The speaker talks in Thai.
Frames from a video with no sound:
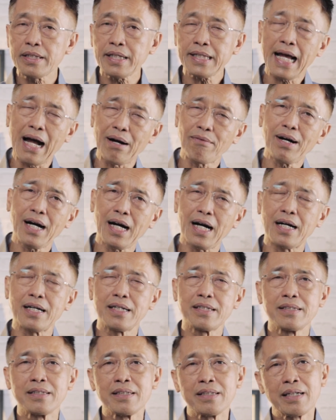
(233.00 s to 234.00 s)
ถ้าถามว่า
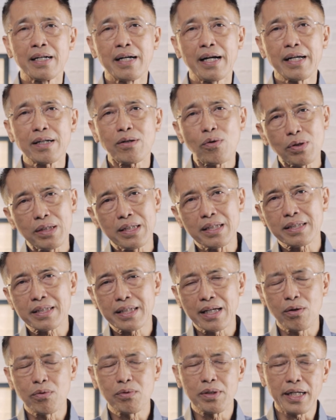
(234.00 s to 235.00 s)
ไอ้คนอิส
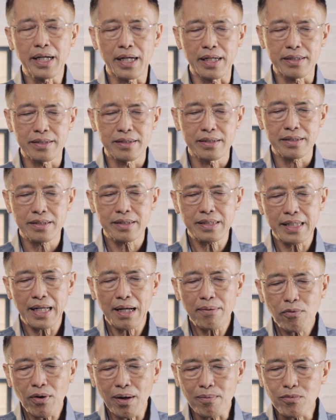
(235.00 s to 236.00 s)
ราเอลเนี่ยจะ
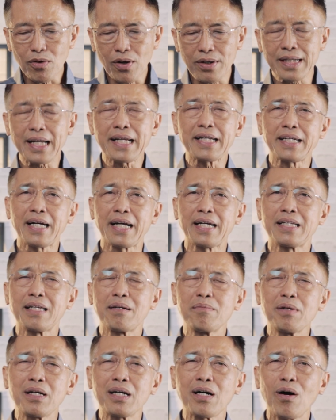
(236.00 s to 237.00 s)
ได้รับความรอดได้ยังไง
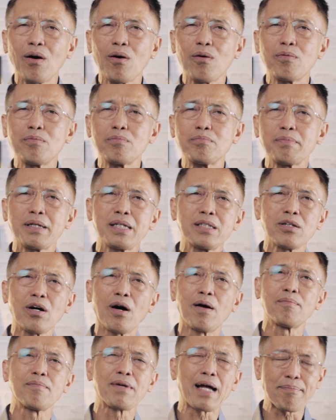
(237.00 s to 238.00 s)
ในเมื่อเขาไม่ย
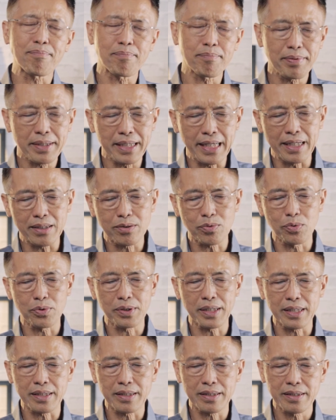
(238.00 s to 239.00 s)
อมรับพระเยซู
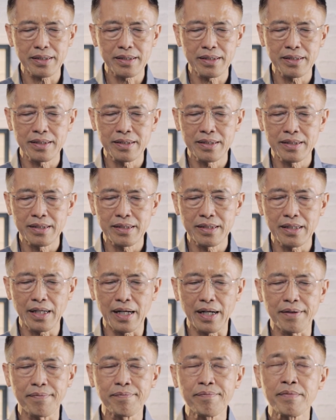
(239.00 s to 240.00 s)
คริสต์
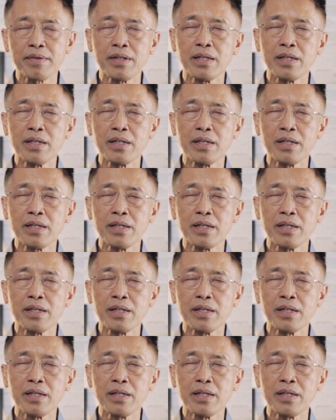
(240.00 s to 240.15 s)
นะ